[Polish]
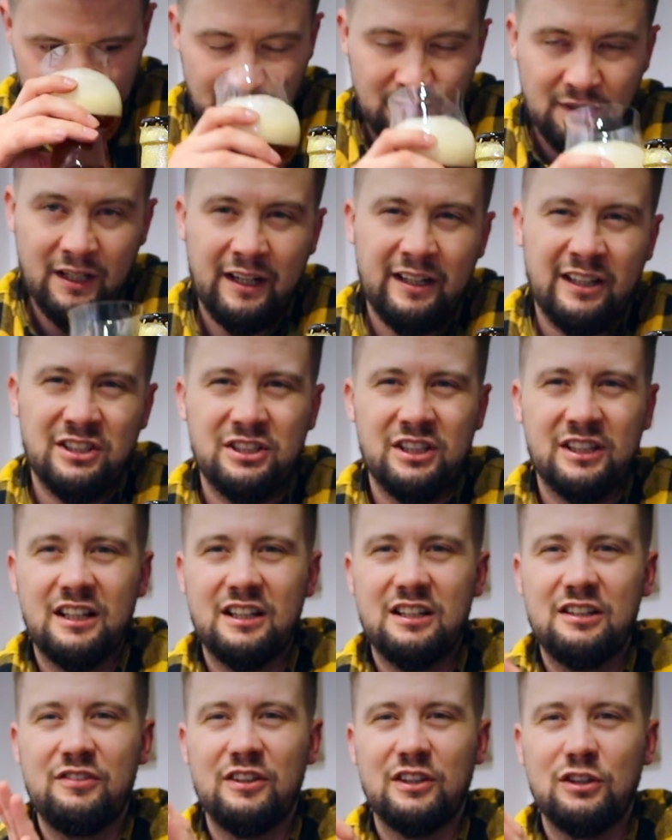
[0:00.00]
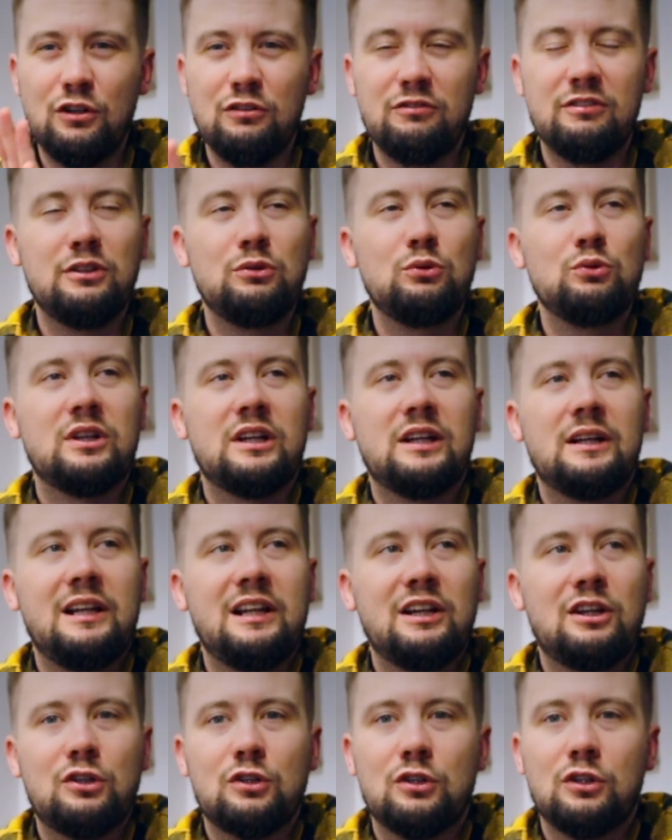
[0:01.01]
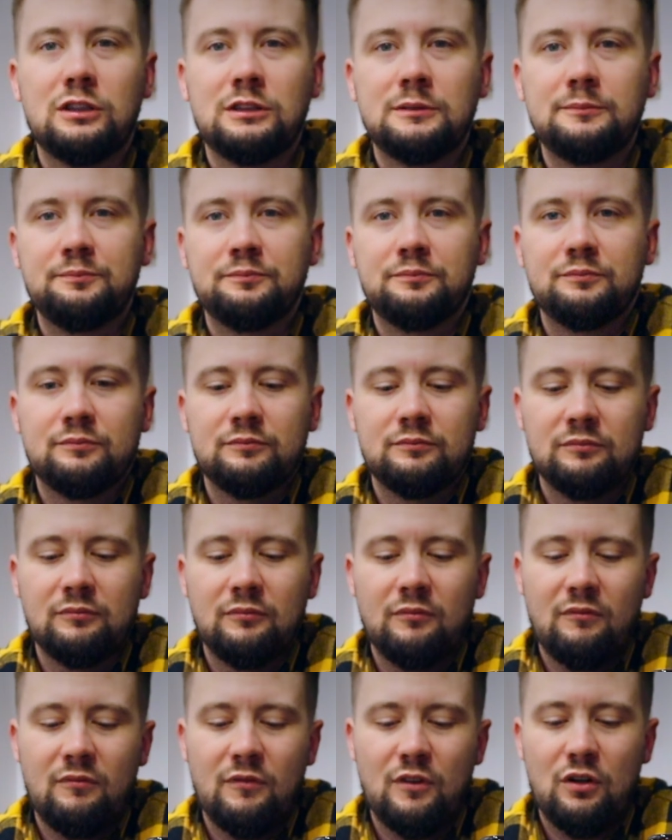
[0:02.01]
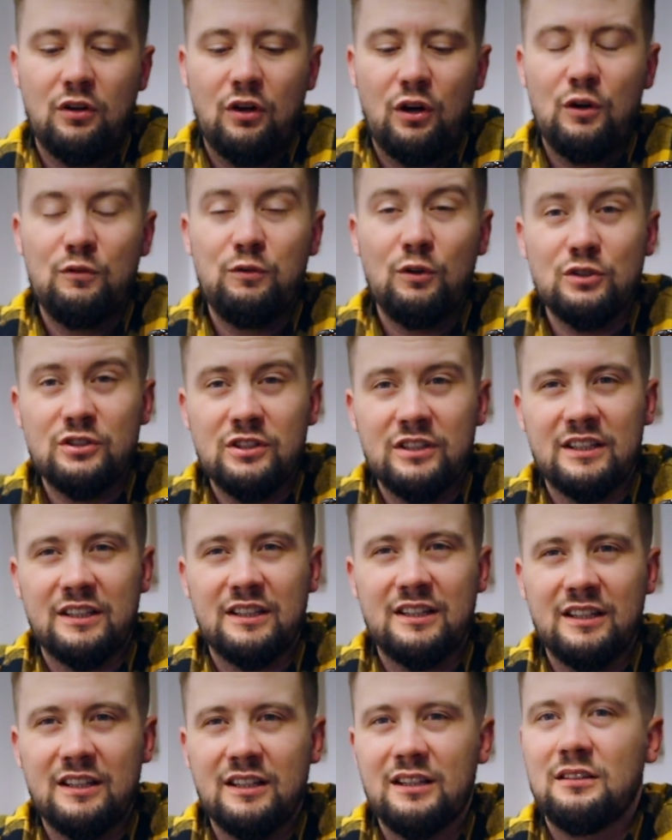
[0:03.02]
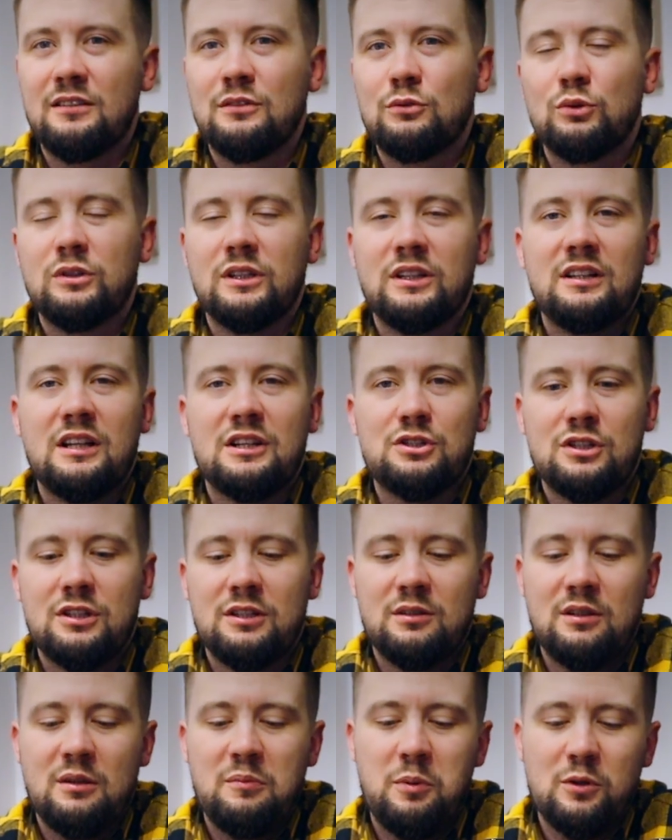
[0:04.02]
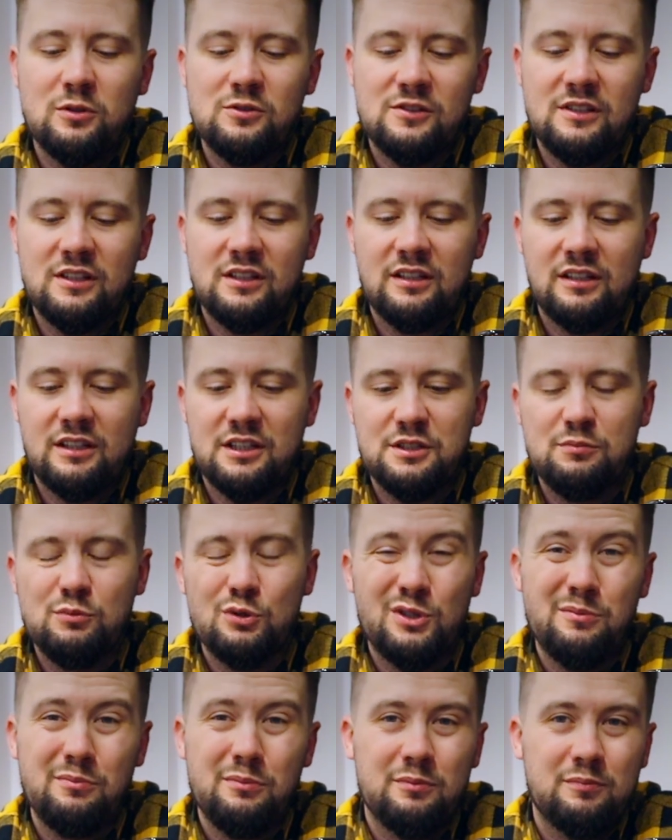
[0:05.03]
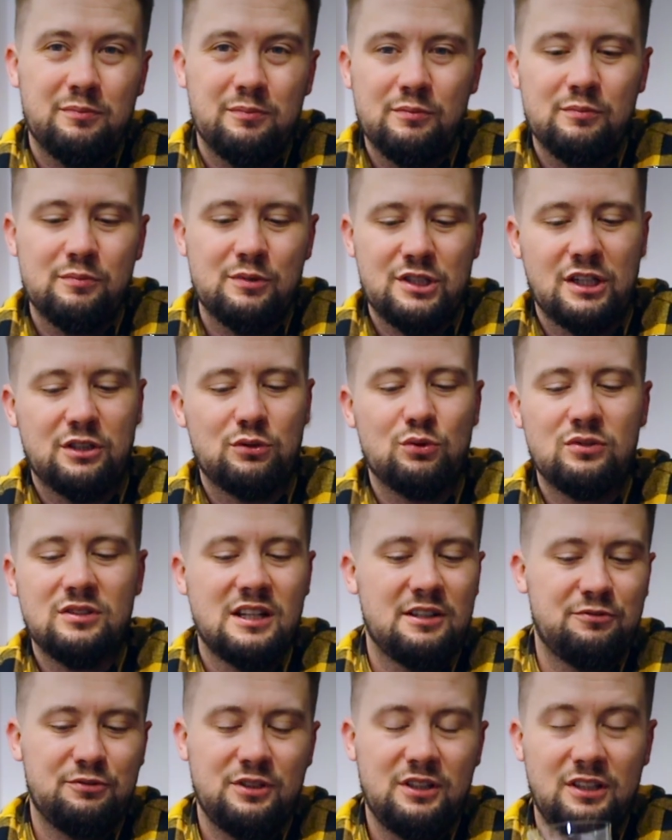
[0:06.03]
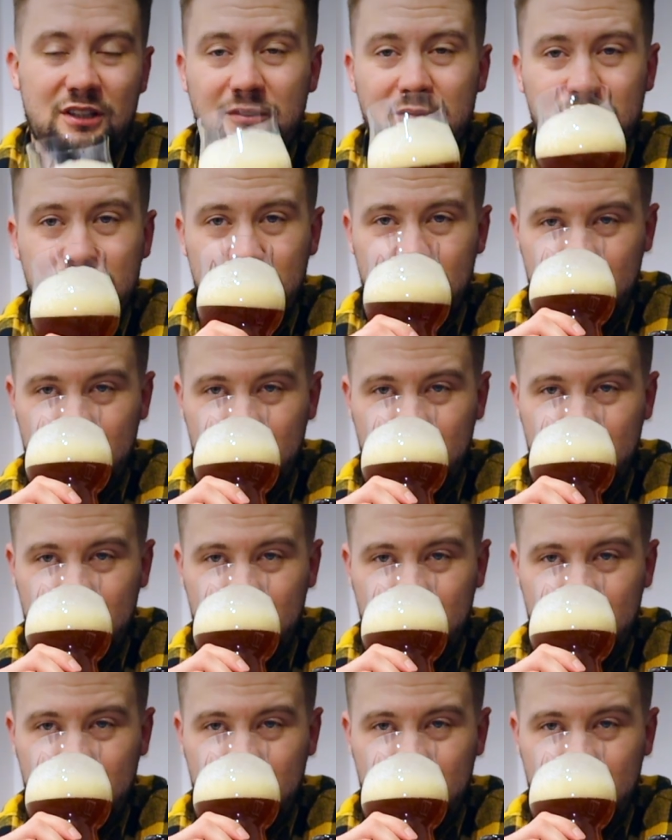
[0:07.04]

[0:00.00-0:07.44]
jakaś taka kwiatowa nuta, lekko mm, owoce takie tutaj nasze polskie, jakaś może krzak truskawki.